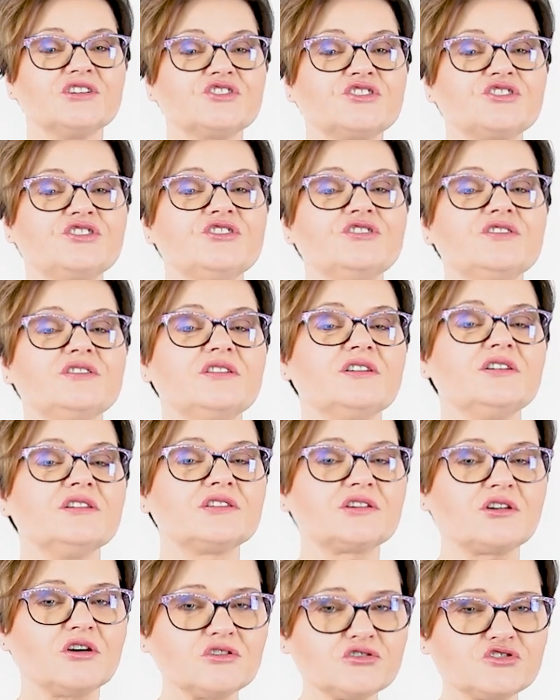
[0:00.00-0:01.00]
Czy
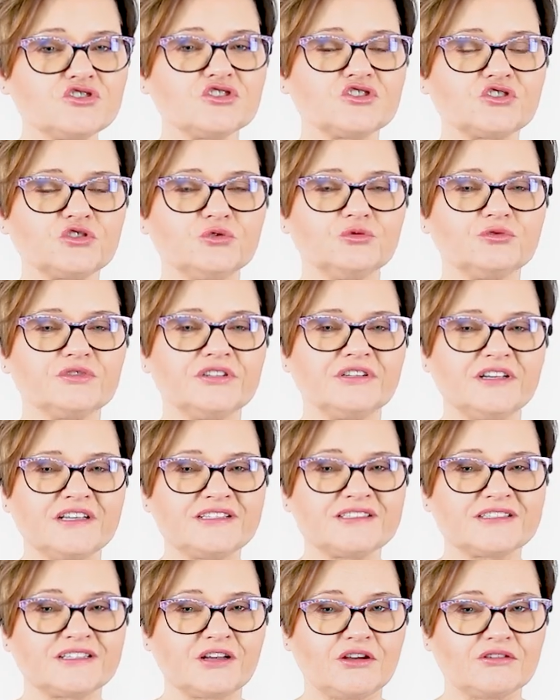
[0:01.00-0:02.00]
rodzic, który
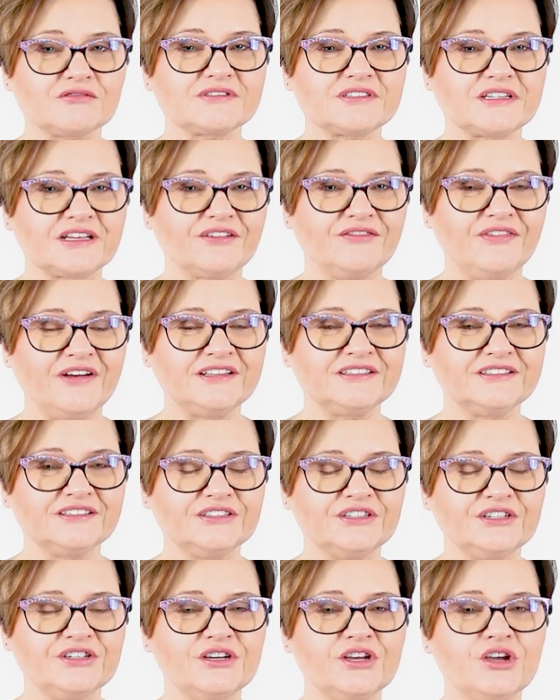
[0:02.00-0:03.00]
jest
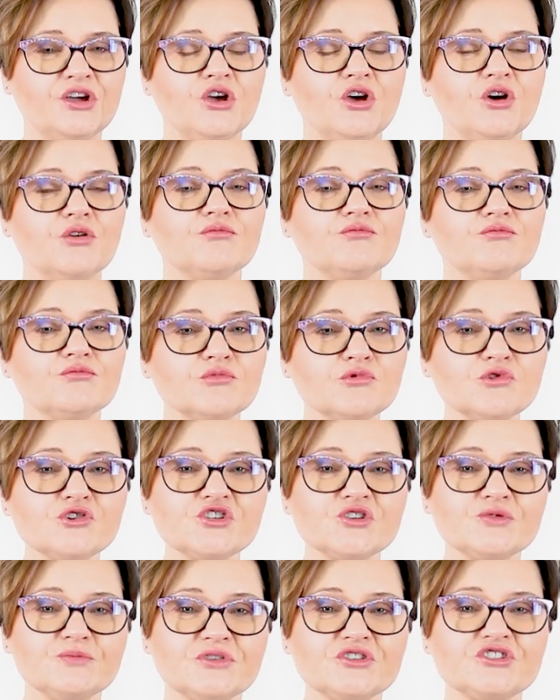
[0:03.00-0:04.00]
konsekwentny,
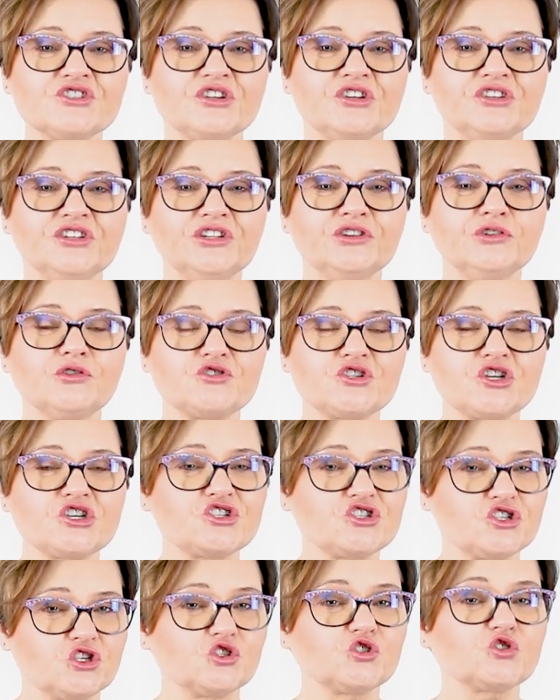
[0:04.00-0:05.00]
musi być
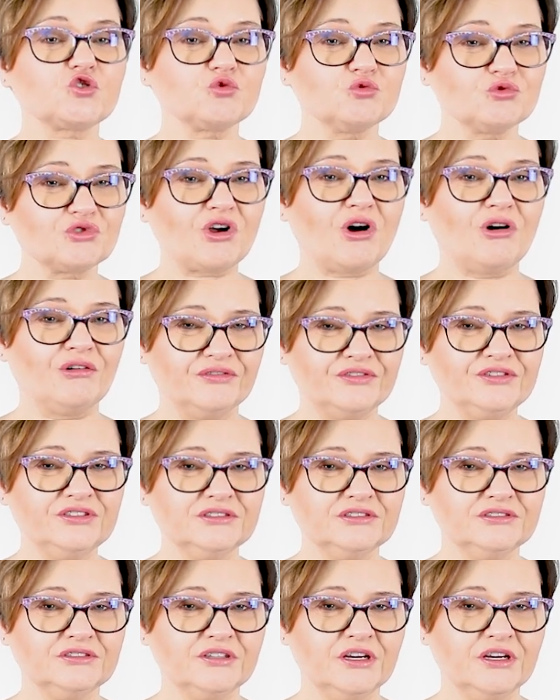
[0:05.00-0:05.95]
jednocześnie surowy?